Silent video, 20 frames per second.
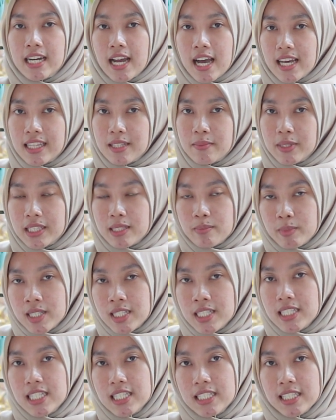Nah
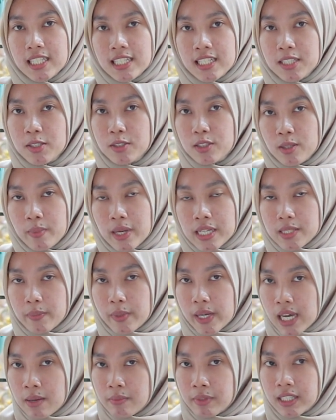teman-teman, di channel Youtube
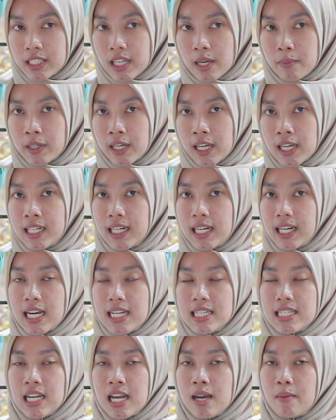SPM kita
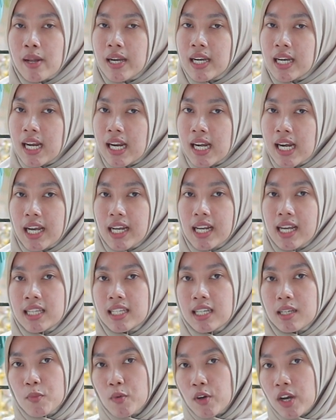menghadirkan senapan dengan
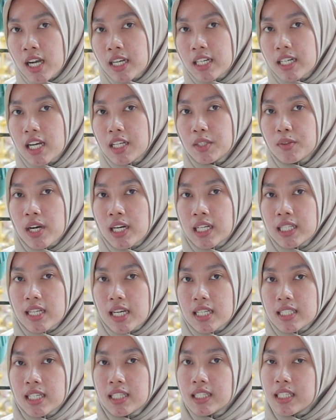harga termurah dengan
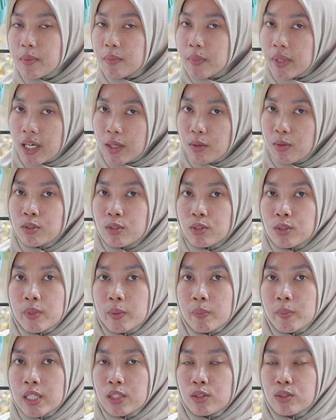kualitas yang terbaik untuk
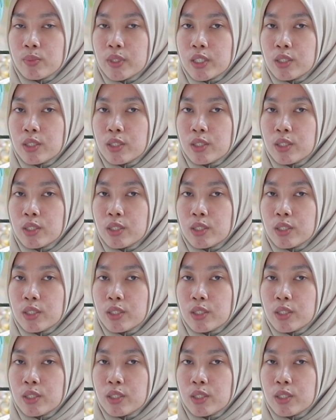membantu